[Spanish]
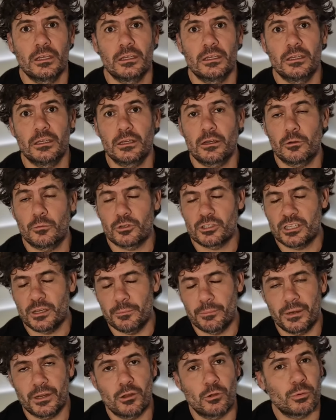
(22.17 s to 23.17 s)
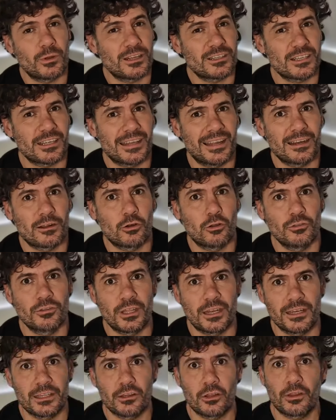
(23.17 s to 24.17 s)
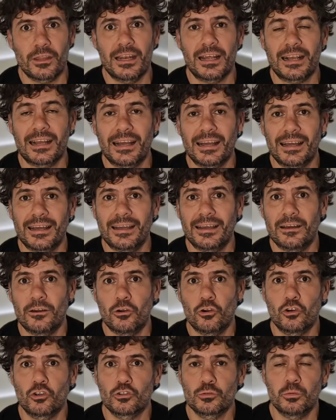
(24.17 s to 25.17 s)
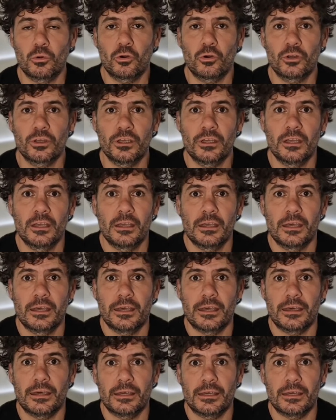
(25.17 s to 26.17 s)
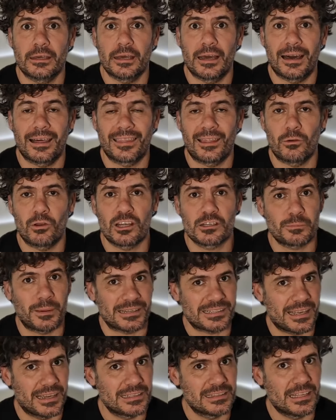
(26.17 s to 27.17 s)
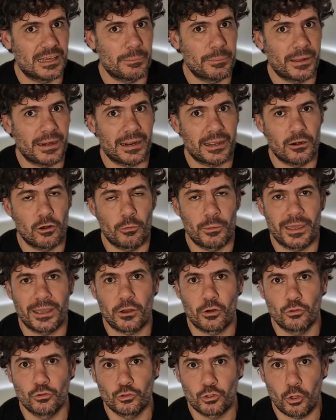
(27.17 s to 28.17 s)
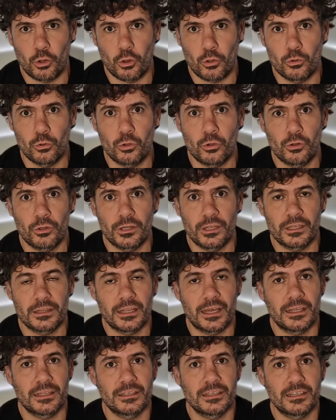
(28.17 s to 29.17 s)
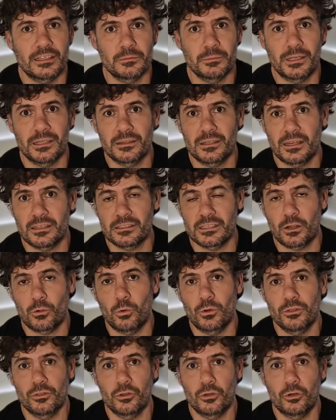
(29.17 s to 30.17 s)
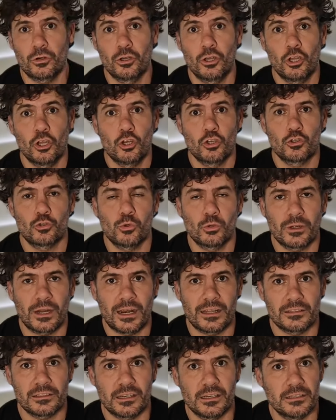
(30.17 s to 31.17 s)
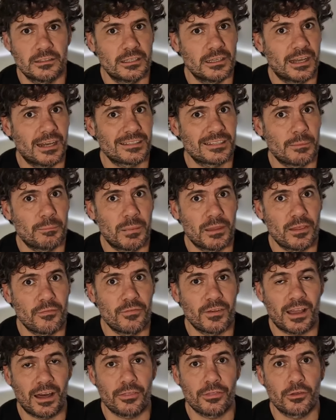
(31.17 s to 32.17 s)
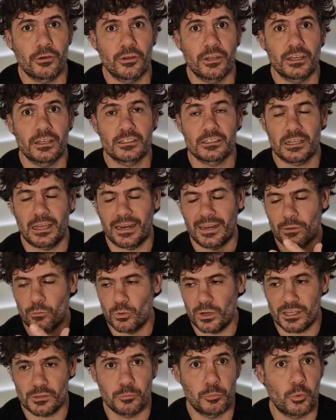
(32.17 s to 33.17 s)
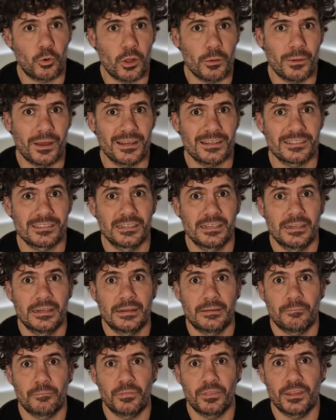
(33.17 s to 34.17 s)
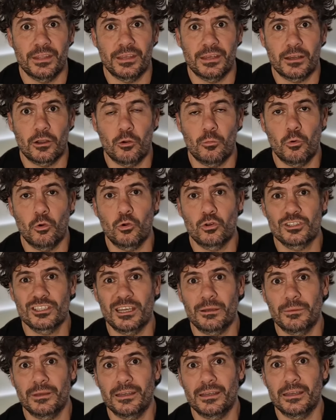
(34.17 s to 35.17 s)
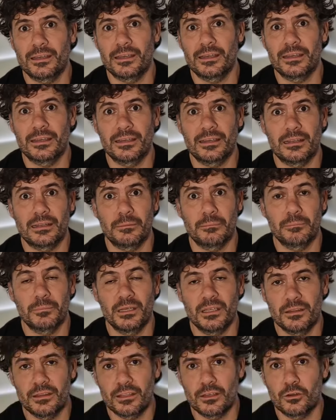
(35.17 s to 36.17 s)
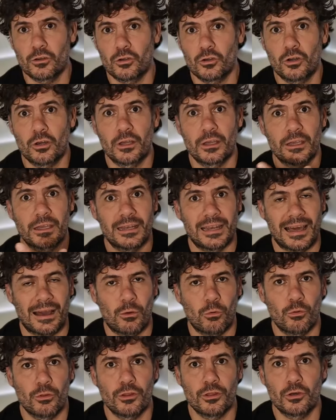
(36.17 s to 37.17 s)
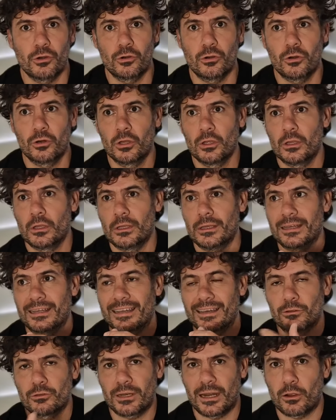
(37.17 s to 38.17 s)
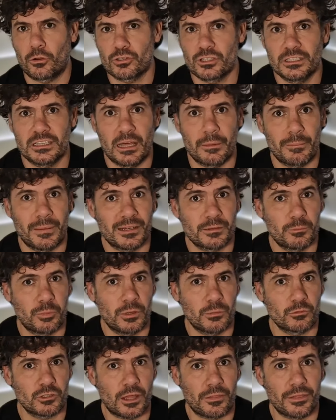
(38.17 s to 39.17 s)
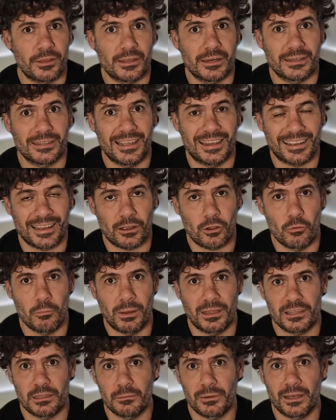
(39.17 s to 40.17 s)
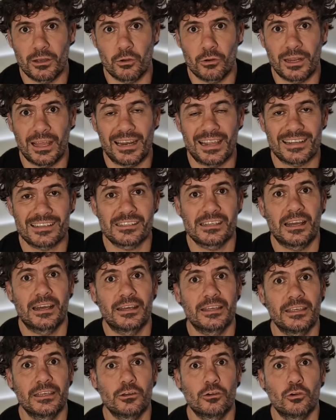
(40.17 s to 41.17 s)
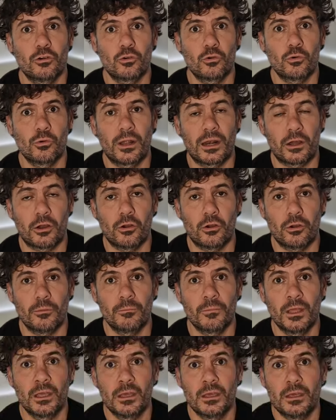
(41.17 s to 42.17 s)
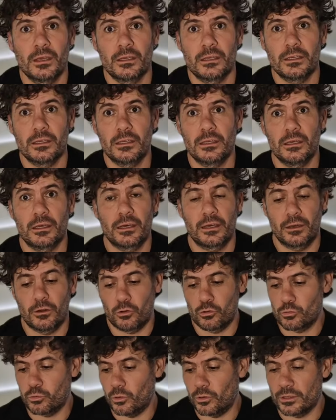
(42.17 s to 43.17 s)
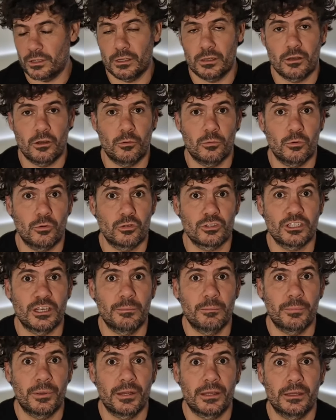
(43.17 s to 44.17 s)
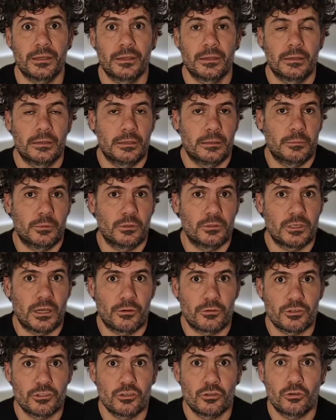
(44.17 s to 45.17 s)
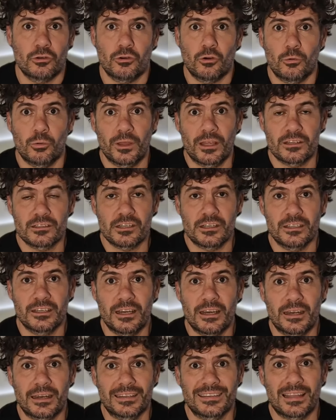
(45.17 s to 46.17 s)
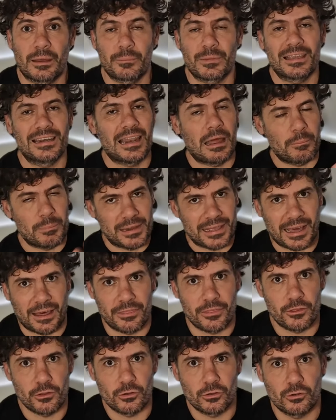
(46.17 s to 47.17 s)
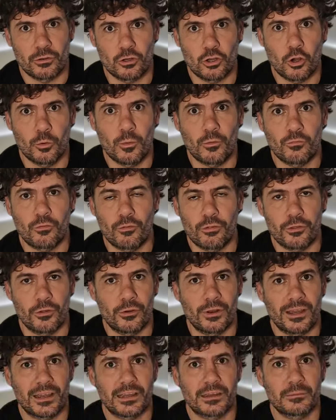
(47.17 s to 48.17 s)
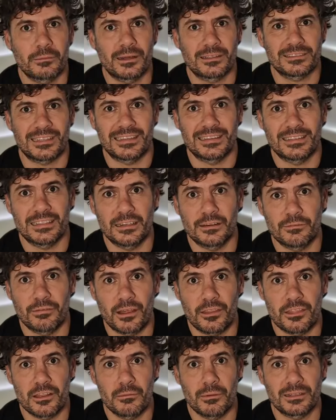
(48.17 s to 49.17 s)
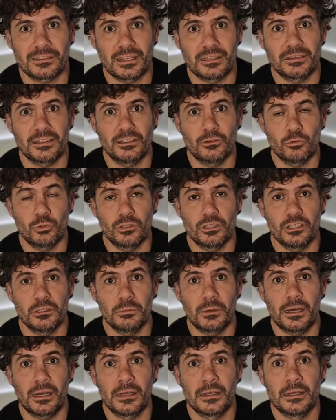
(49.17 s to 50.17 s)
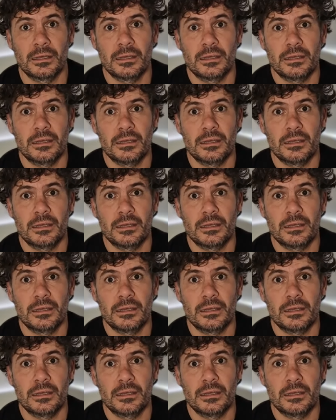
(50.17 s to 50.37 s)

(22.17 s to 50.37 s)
y como siempre os voy a enseñar el contenido de la caja, os voy eh, a dar unas pasaditas para que lo veáis con todo lujo de detalles mientras se cuento sus características, especificaciones, haré unas pruebas de cómo se ve el vídeo, el audio, qué otras cositas más podemos hacer ya que es compatible con Alexa y con Google Home y eh, os voy como siempre ya os dicho, os voy a enseñar también la aplicación, cómo funciona, que es bastante fácil, bastante intuitiva,